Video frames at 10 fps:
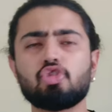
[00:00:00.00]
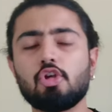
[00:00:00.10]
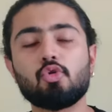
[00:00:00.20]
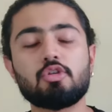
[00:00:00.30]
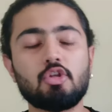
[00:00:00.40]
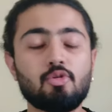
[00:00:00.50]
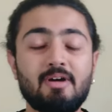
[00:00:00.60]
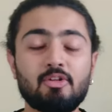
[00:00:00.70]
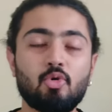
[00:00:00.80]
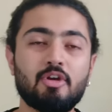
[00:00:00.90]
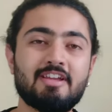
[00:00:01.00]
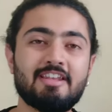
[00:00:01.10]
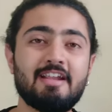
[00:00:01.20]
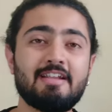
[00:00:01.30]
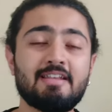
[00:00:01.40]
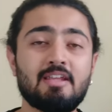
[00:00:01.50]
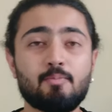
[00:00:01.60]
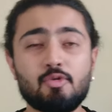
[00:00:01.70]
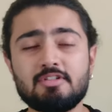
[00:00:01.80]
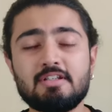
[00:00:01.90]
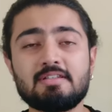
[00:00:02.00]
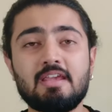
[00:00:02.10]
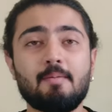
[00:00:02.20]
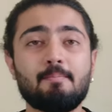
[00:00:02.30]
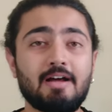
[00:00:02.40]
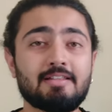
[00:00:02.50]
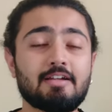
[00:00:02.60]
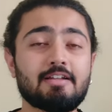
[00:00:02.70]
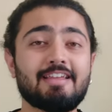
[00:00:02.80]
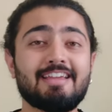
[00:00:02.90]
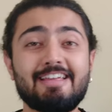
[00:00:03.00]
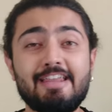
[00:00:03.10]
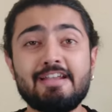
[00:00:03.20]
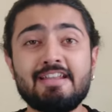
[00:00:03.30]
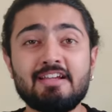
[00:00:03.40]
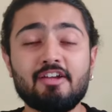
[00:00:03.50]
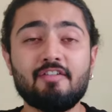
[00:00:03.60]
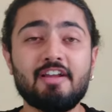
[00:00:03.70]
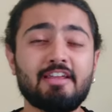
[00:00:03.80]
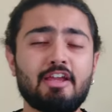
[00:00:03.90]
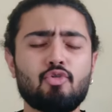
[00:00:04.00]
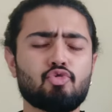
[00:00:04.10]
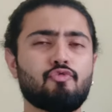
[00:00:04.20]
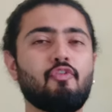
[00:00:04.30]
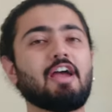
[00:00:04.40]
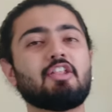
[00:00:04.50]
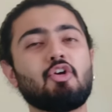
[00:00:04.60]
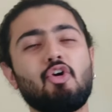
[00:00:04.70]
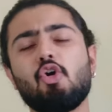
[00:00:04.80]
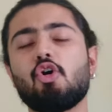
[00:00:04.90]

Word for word: चलो ये तो बात हो गई क्रिएटिन के प्रोसेस की अब बात करते हैं क्रिएटिन करवाने के कुछ फायदे